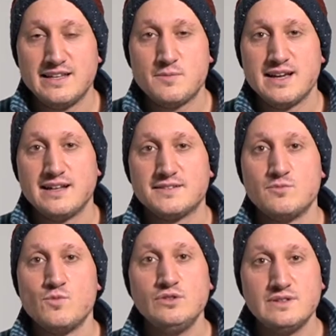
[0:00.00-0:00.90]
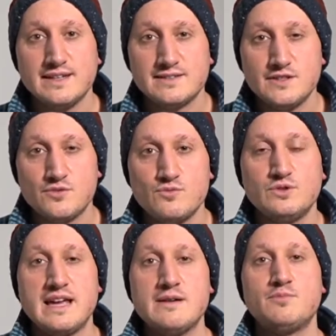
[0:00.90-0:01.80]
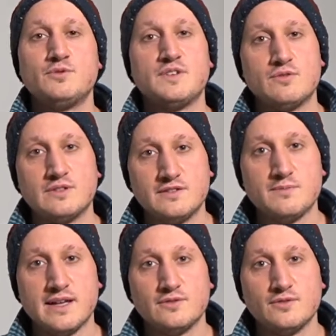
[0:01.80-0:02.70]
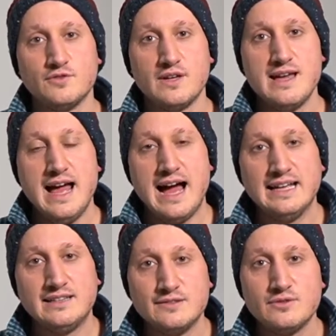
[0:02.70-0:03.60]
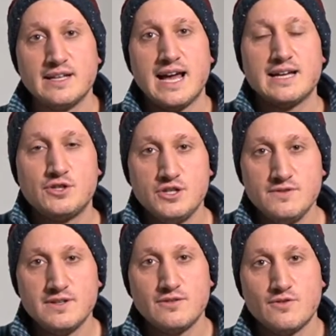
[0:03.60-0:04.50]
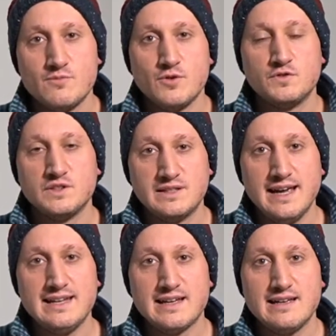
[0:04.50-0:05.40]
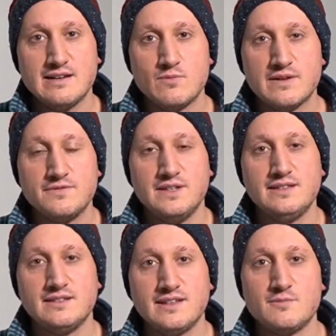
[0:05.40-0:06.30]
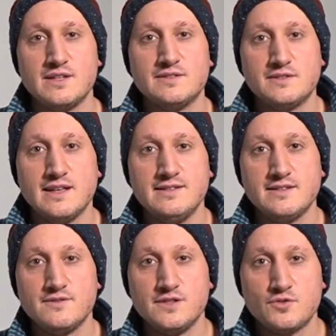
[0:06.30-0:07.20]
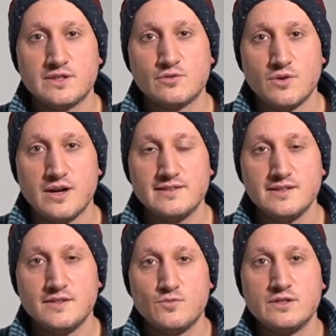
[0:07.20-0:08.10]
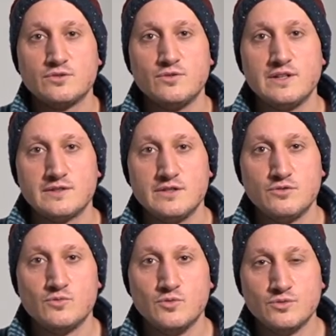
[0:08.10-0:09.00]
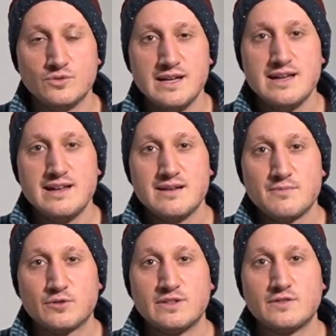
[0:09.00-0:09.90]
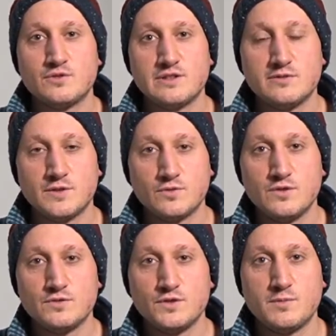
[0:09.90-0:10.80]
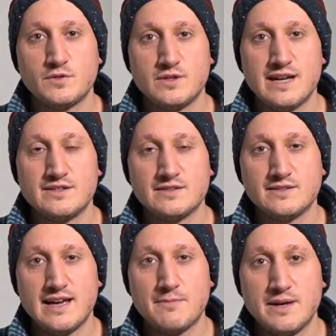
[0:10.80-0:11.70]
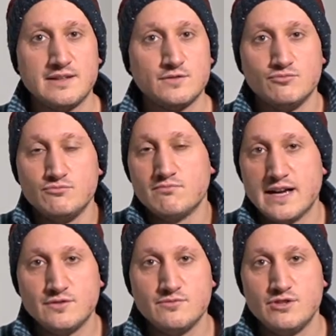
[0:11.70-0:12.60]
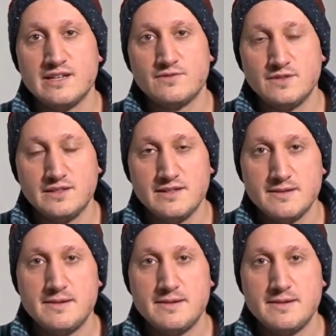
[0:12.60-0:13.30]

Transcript: tem uma relação muito interessante com o tempo dos acontecimentos. Aí tanto na narrativa, como eu citei, né, uma vida inteira, uma existência em 24 horas, enquanto todo o restante do mundo, para todas as outras pessoas, os outros personagens, é apenas um, mais um dia na vida.